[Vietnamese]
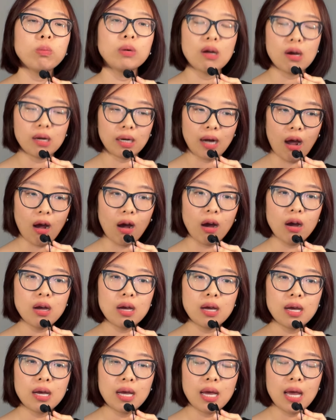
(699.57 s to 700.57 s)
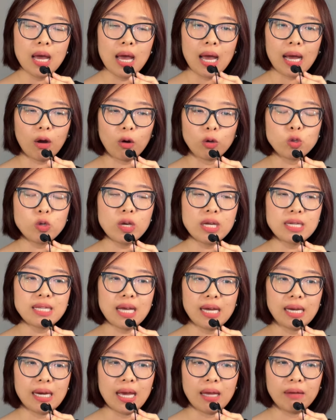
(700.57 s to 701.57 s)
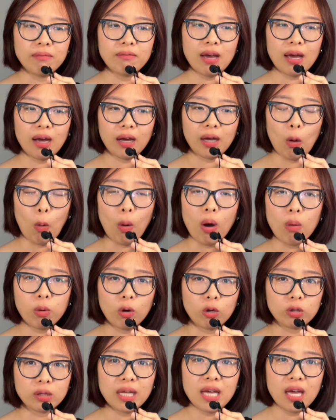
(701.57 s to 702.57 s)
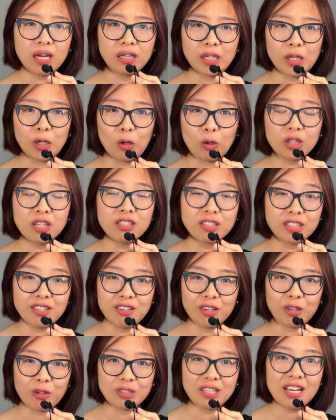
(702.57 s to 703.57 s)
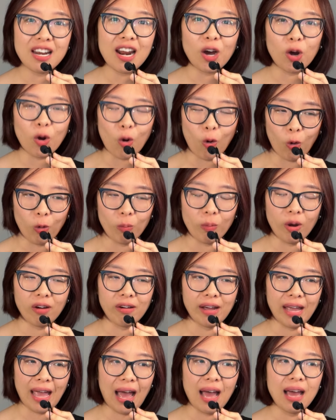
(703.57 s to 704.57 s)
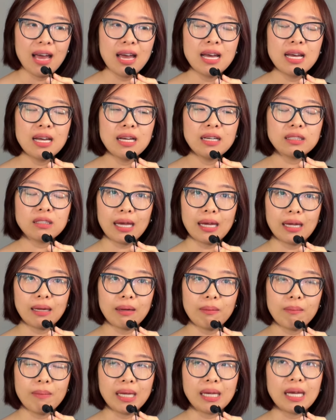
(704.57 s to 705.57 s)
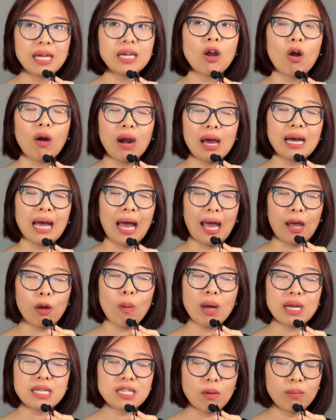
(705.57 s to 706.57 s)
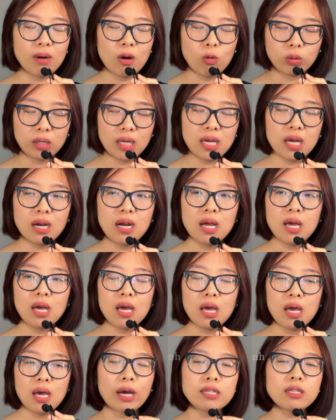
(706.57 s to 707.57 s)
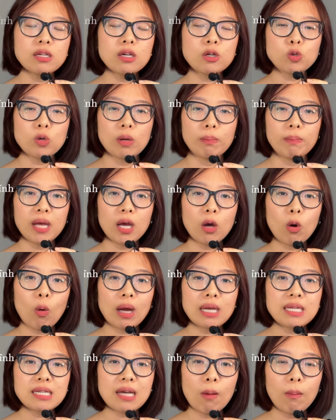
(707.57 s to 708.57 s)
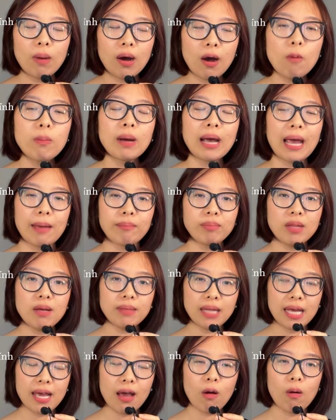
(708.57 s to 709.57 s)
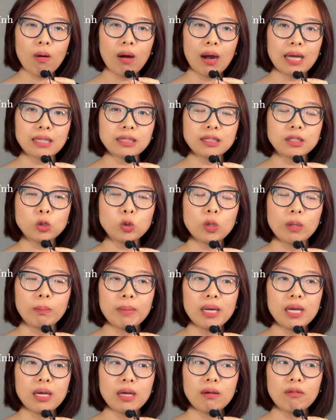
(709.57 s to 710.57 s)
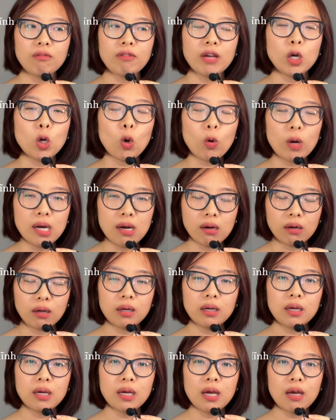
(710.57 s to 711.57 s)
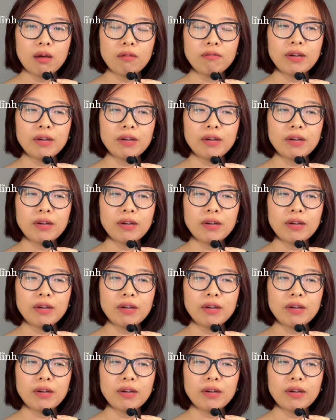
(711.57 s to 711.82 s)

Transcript: dùng được nó. Khi mà có chuyện xảy đến mà kiểu không có tiền thì nó thực sự nó rất là khổ mọi người ạ. Cái này mình nghĩ nó là cái quan trọng đầu tiên. Một cái sự chuẩn bị quan trọng không kém tiếp theo là sự chuẩn bị về nội lực,